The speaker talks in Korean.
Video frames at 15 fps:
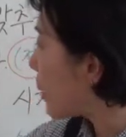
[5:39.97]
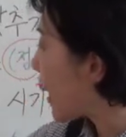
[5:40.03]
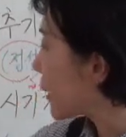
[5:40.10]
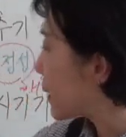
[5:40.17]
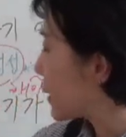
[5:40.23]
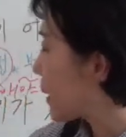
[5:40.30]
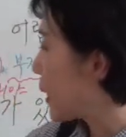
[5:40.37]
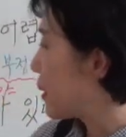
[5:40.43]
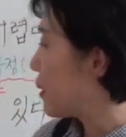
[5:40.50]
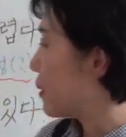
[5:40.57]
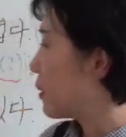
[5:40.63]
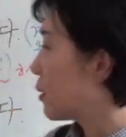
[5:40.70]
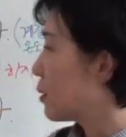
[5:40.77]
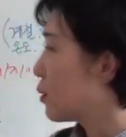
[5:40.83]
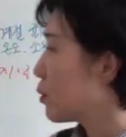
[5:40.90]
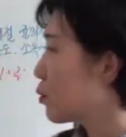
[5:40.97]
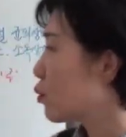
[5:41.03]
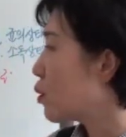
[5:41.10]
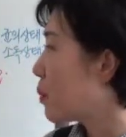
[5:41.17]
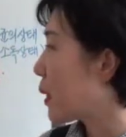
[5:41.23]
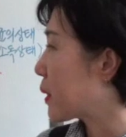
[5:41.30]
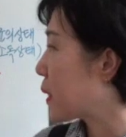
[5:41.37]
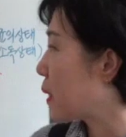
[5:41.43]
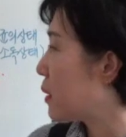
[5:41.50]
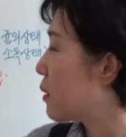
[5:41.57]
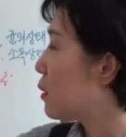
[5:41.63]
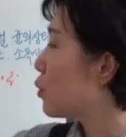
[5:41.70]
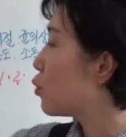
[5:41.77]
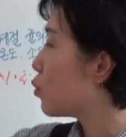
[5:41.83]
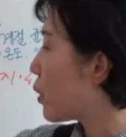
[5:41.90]
맛에는, 술
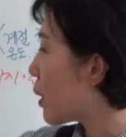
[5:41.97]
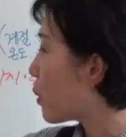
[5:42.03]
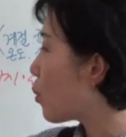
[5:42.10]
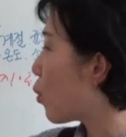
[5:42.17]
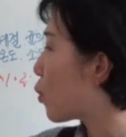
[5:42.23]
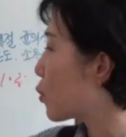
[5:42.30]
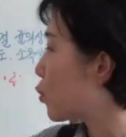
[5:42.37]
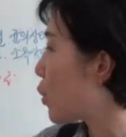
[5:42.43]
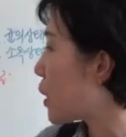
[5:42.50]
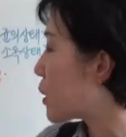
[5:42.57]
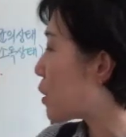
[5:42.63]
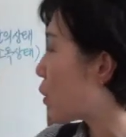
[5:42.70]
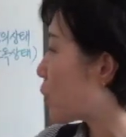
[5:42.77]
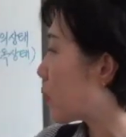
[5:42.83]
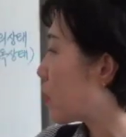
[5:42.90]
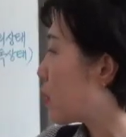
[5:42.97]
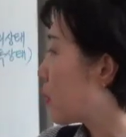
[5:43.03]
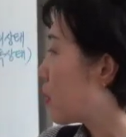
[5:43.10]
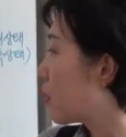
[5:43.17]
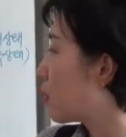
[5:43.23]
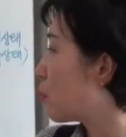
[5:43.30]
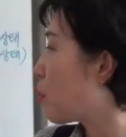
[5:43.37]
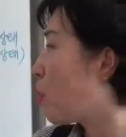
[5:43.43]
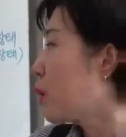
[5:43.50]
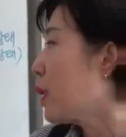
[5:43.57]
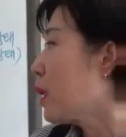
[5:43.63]
맛에는 최고, 최선, 뭐,